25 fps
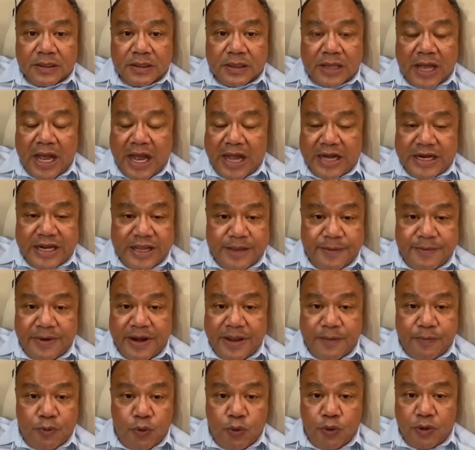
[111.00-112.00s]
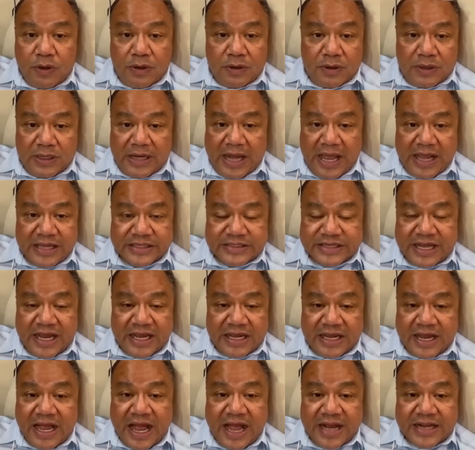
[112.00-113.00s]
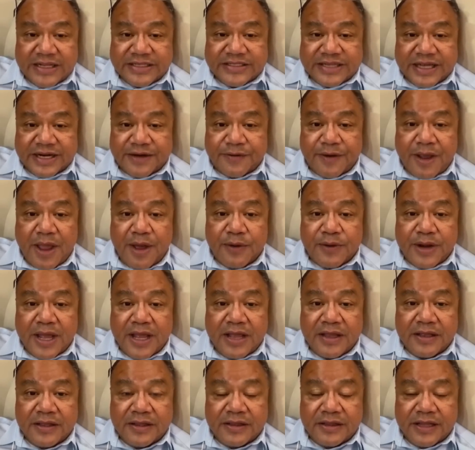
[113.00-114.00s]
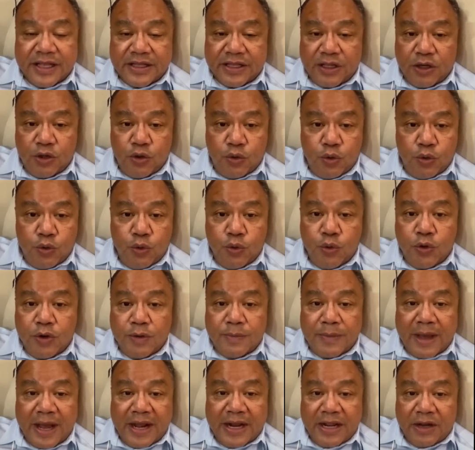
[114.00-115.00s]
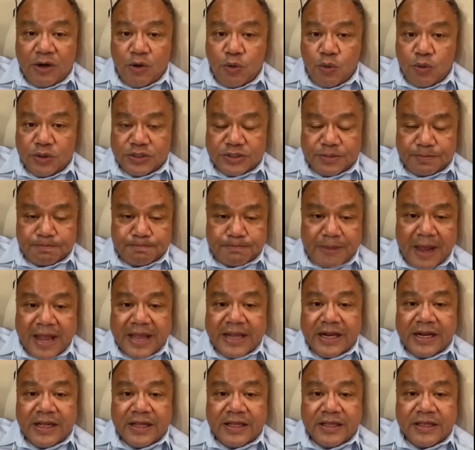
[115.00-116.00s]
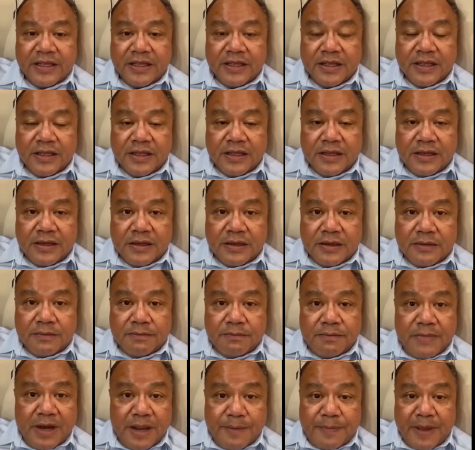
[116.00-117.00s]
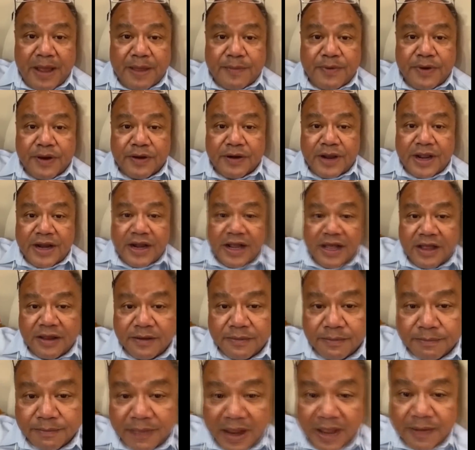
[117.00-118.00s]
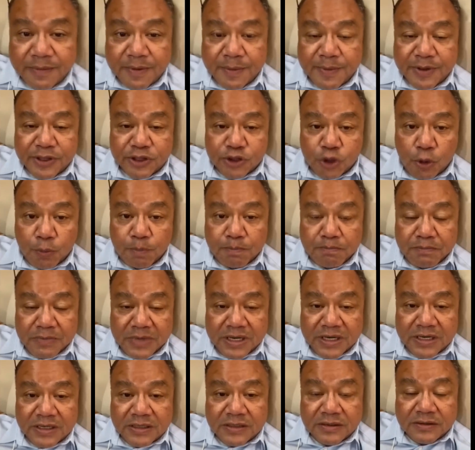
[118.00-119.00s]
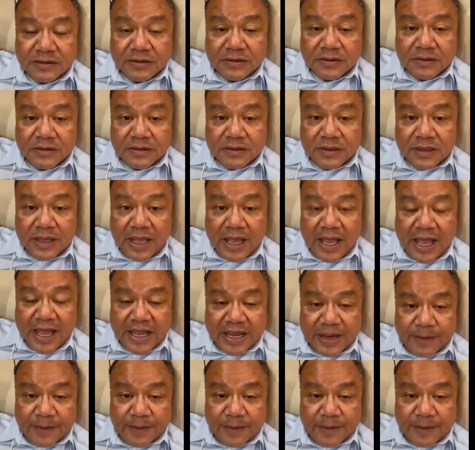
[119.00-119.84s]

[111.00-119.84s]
อันนี้ไม่ได้พูดหลังจากงานจัดแล้ว นะ แต่ถ้าลุงรู้ขึ้นมา เนี่ย ลุง จะไปเลย ไม่ได้ไปเพื่ออะไรนะ ไปเพื่อ ไป ตบ มือให้กับ